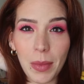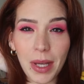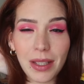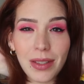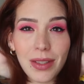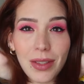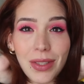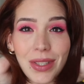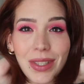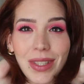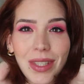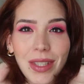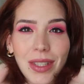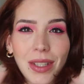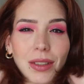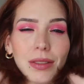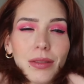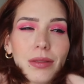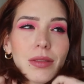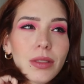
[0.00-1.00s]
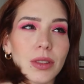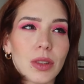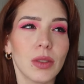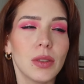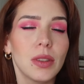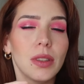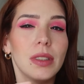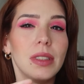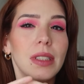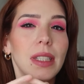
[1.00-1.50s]
max 600,
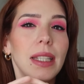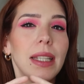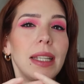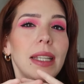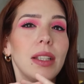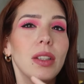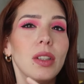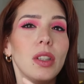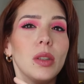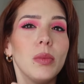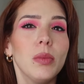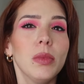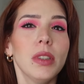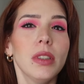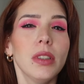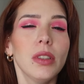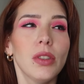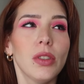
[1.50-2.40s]
donc c'est énorme.